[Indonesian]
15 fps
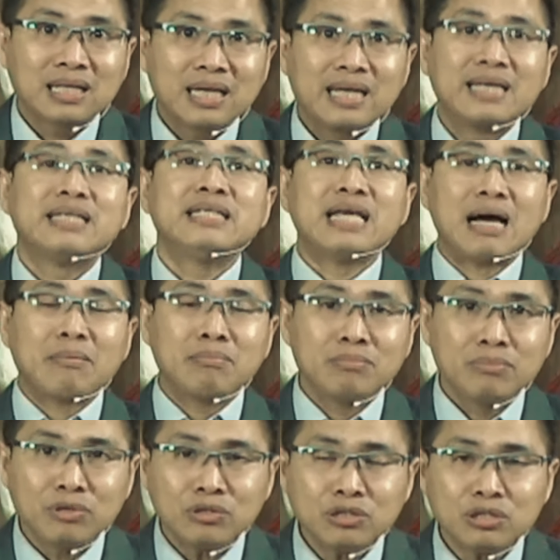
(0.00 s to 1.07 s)
yang
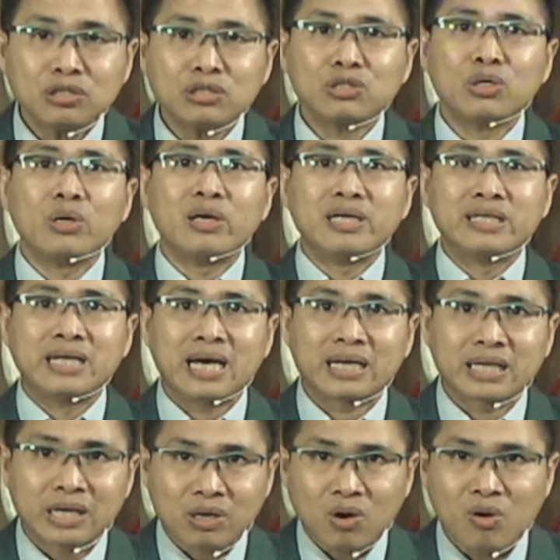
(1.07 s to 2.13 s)
muncul
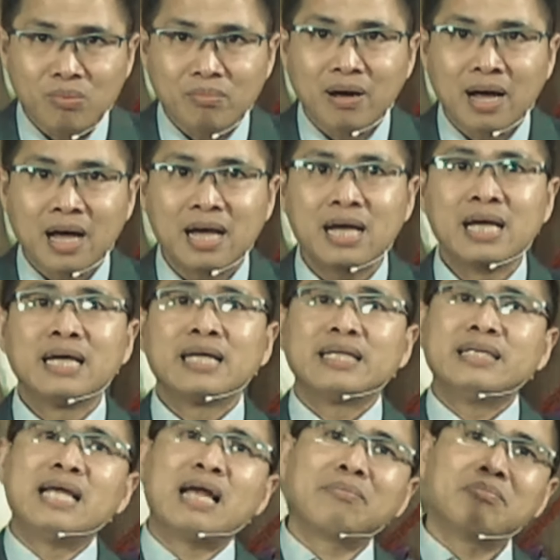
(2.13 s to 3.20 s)
dari Roma
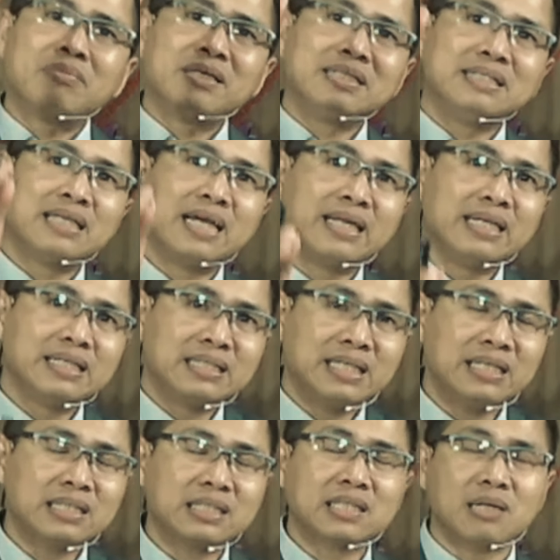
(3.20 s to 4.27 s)
dan menjadi
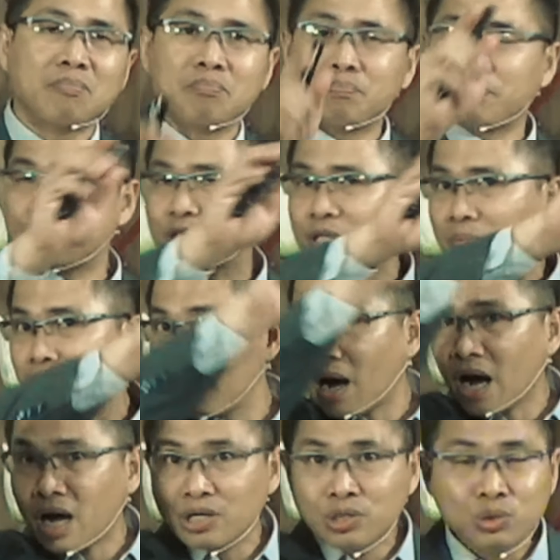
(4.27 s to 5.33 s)
sistem
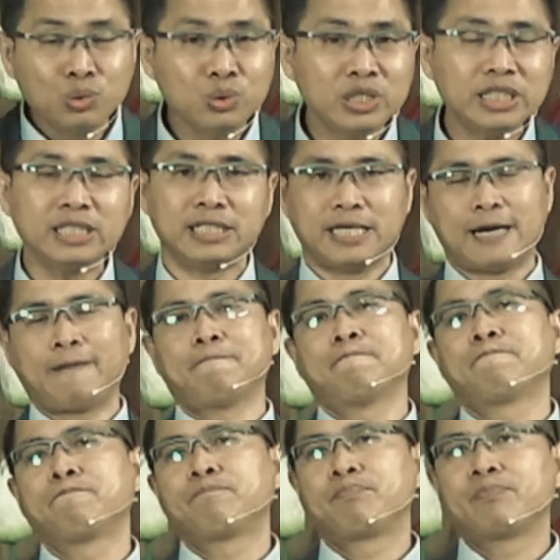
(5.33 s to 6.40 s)
penyembahan dunia.
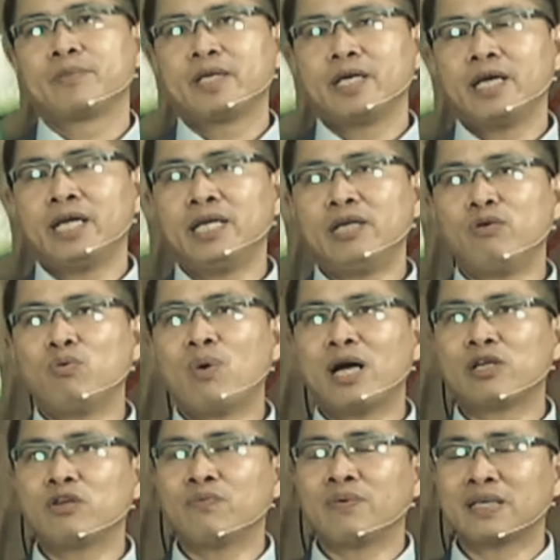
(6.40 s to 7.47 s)
Ini
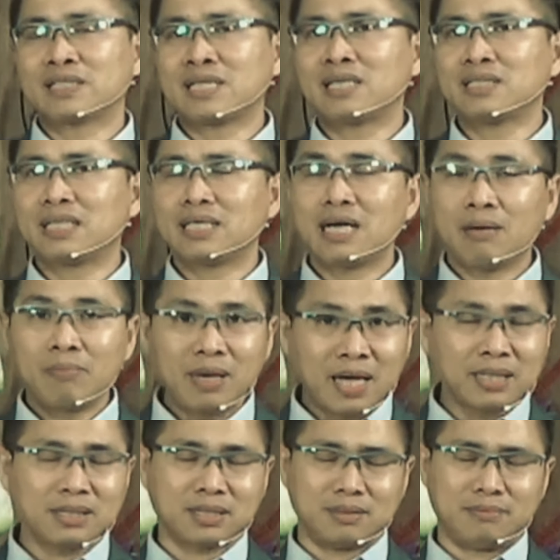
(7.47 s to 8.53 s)
Wahyu pasal
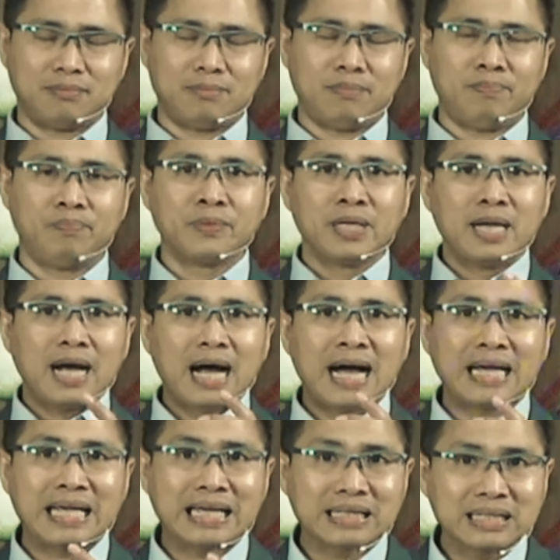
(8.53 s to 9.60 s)
13
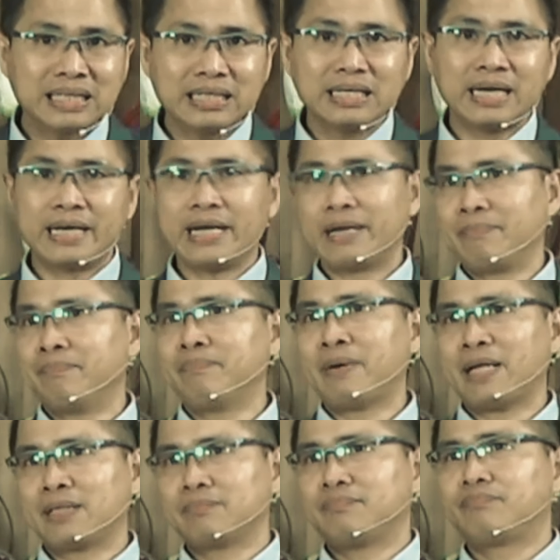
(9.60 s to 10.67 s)
ayat 3 dan 4.
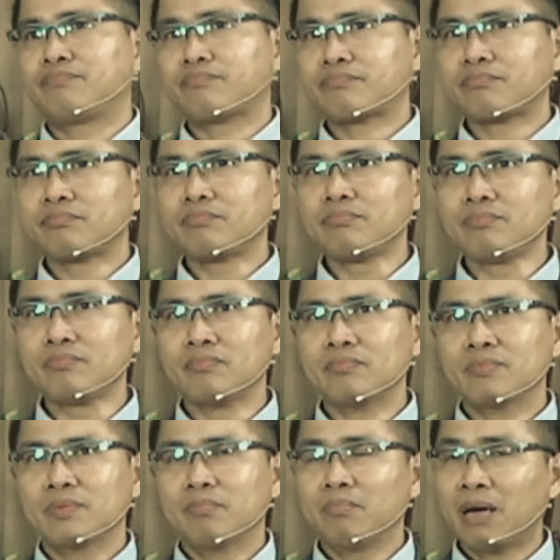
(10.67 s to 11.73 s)

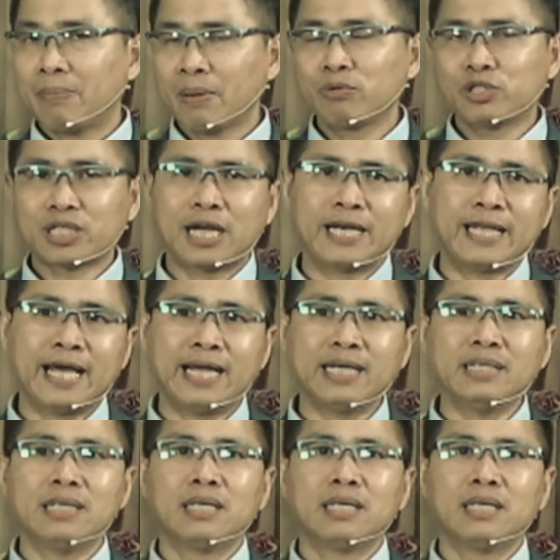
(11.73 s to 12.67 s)
Bapak Ibu sekalian,